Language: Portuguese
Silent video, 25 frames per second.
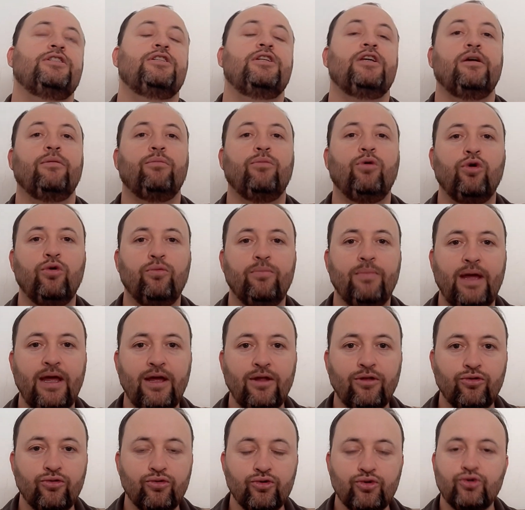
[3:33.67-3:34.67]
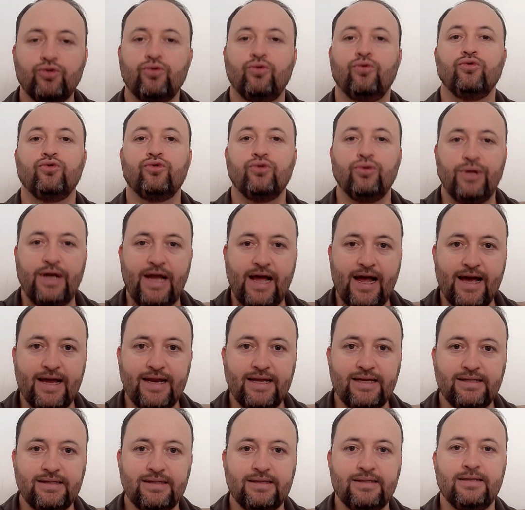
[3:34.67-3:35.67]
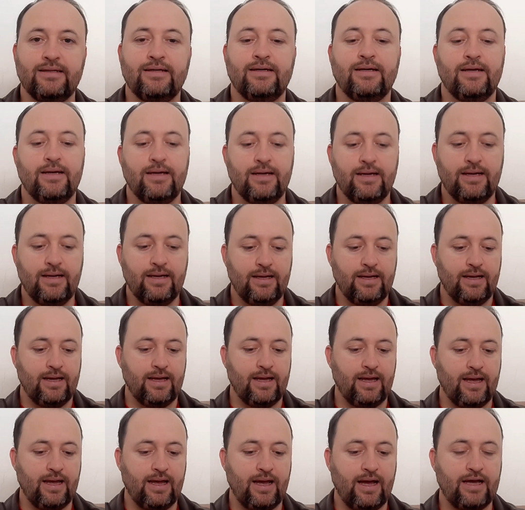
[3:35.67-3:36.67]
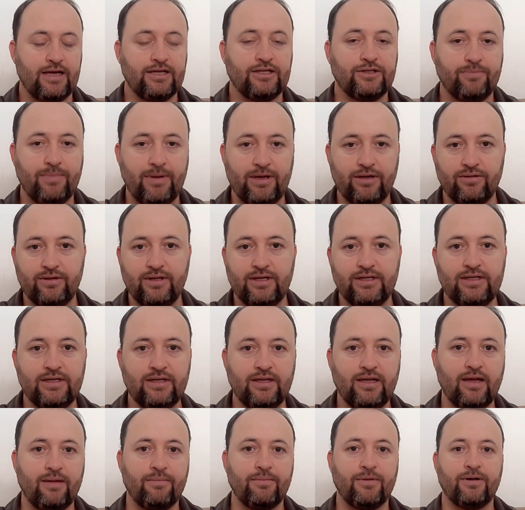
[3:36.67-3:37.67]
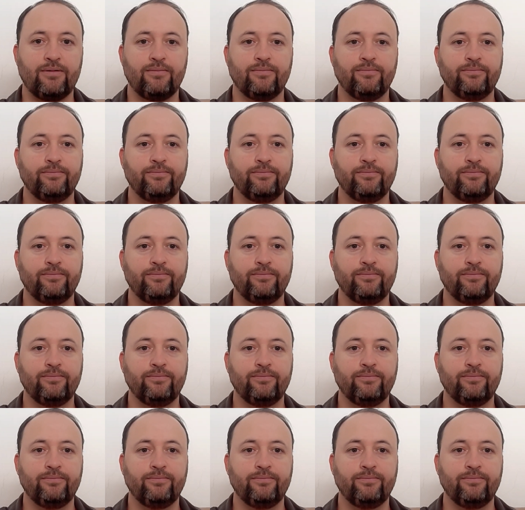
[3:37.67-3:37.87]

de emolumentos consulares é, a respeito desse tema.